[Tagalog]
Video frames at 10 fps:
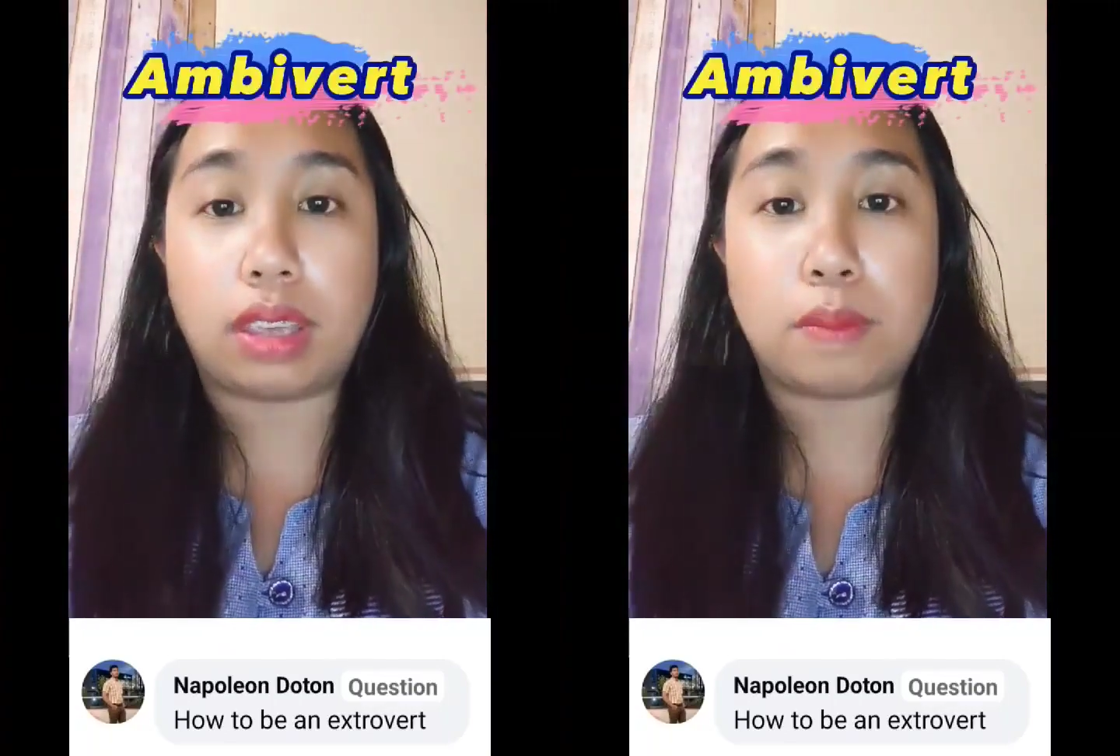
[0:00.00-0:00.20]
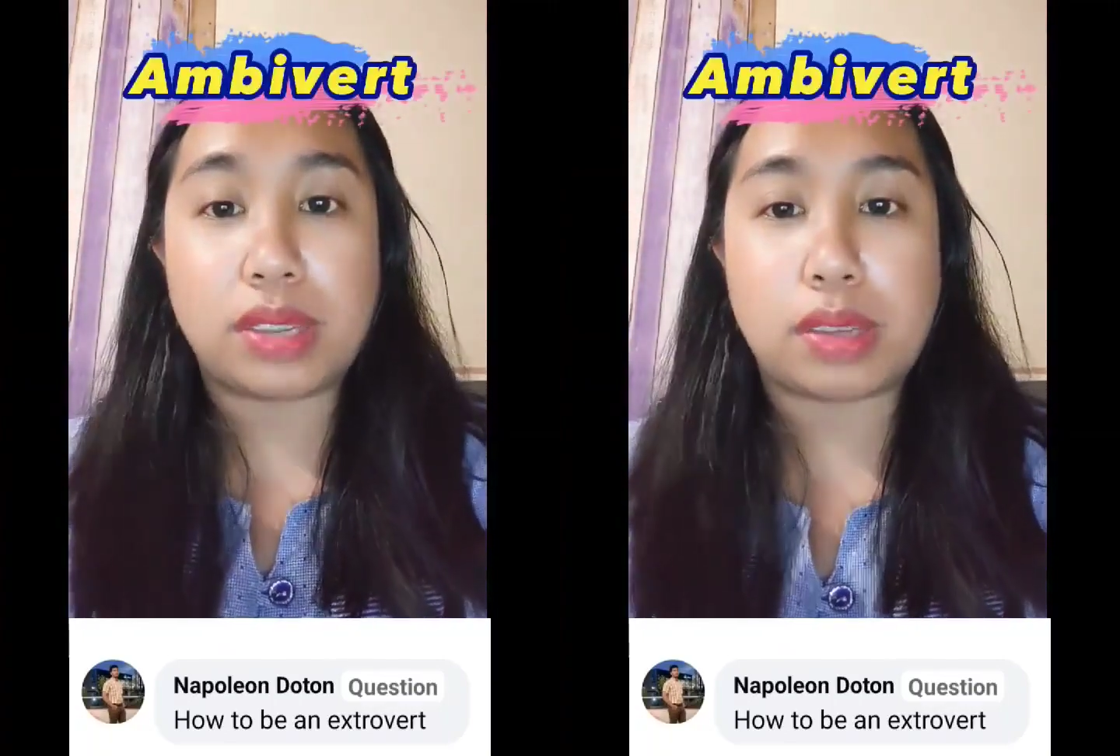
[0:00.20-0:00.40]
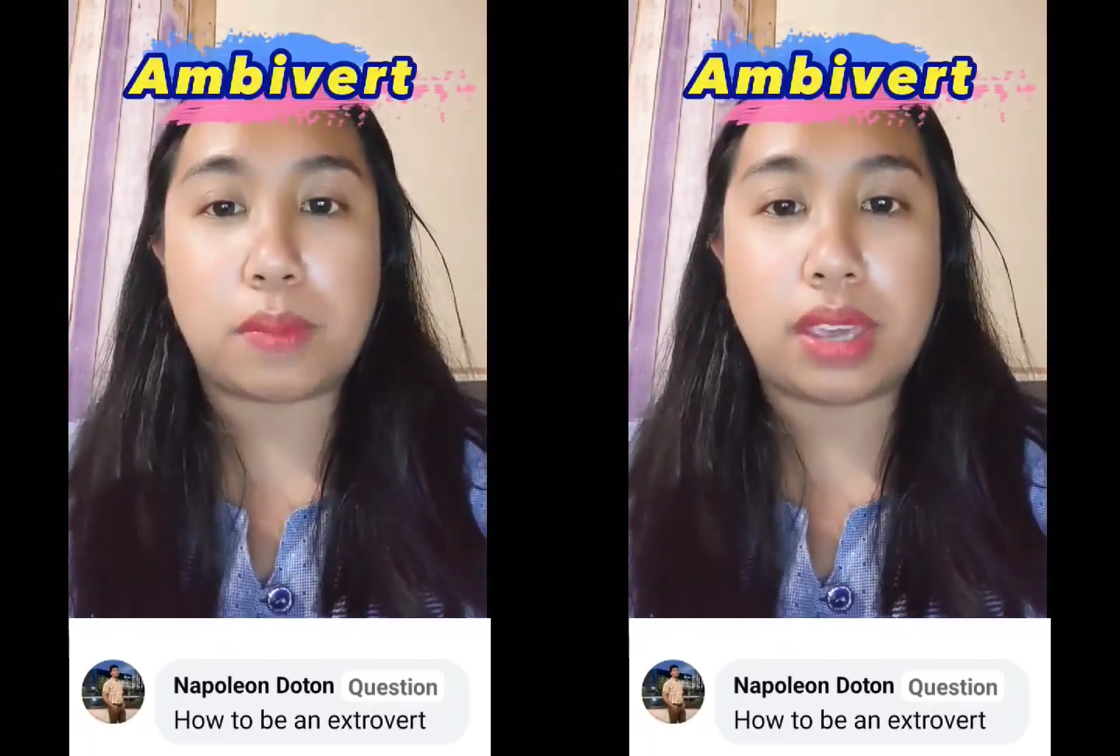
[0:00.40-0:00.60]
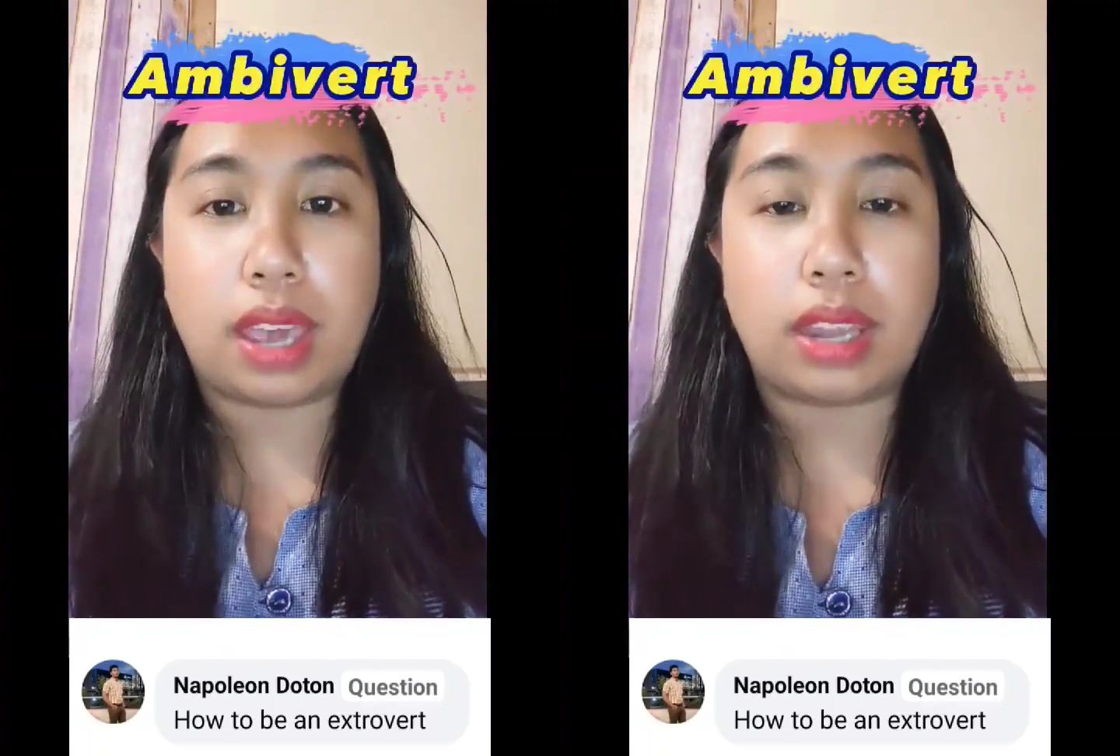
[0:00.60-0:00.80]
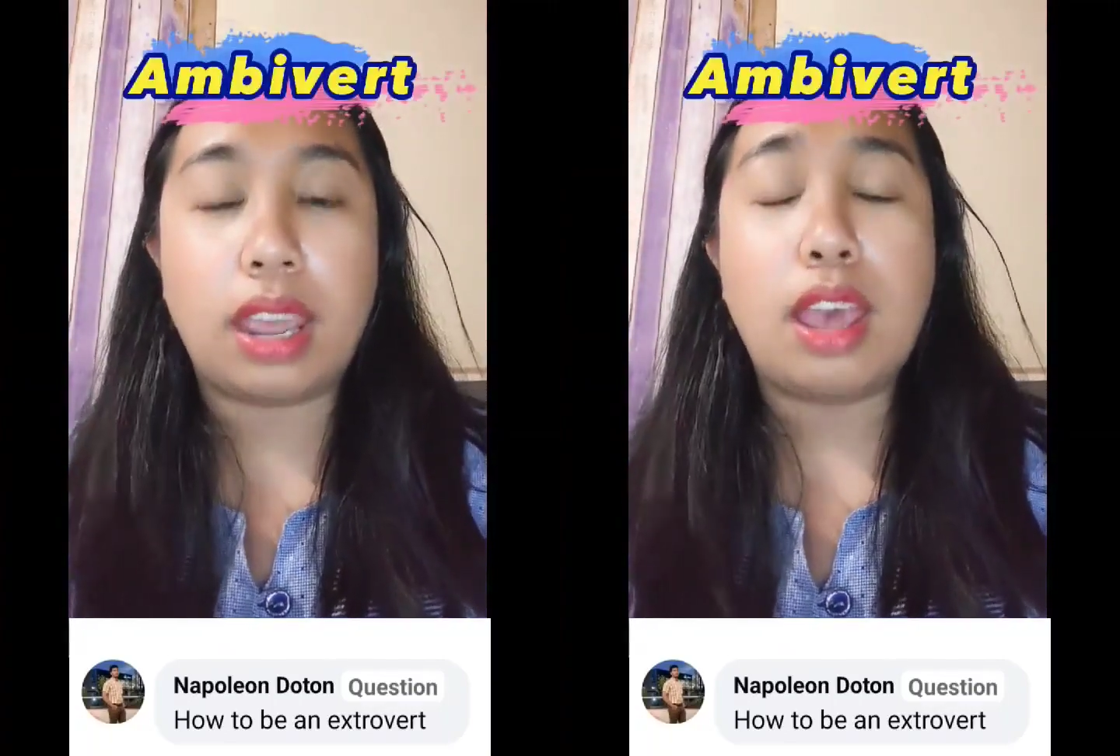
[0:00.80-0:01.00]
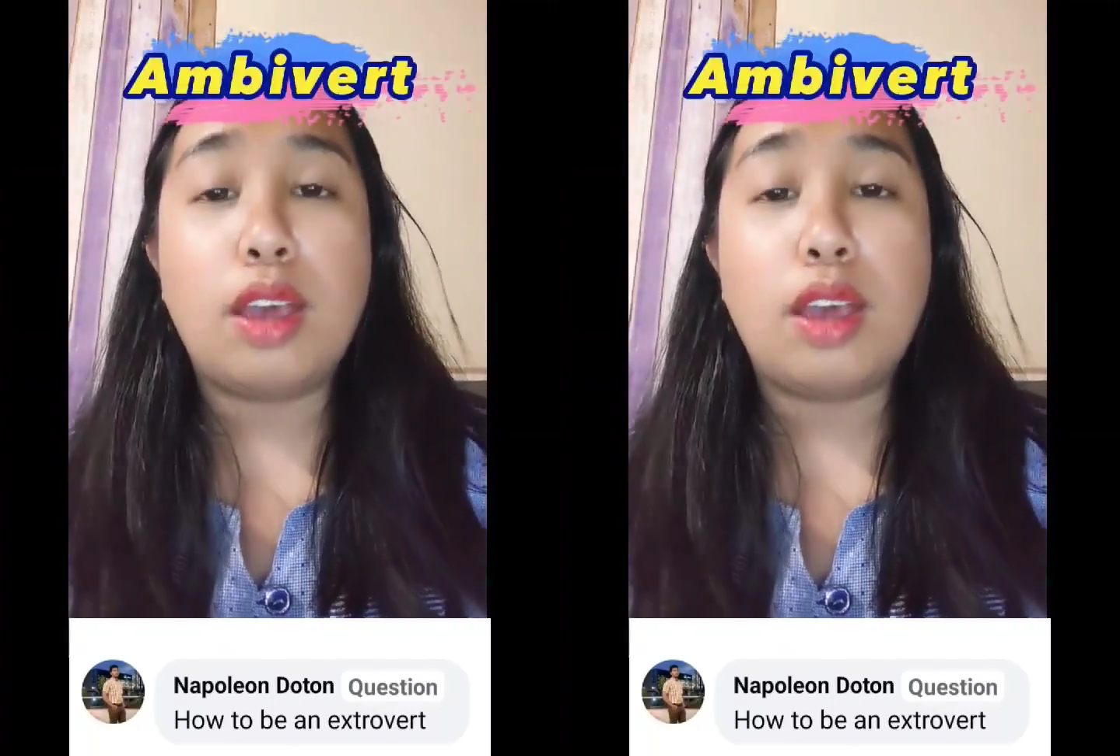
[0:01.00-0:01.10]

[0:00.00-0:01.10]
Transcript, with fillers: Ibig sabihin,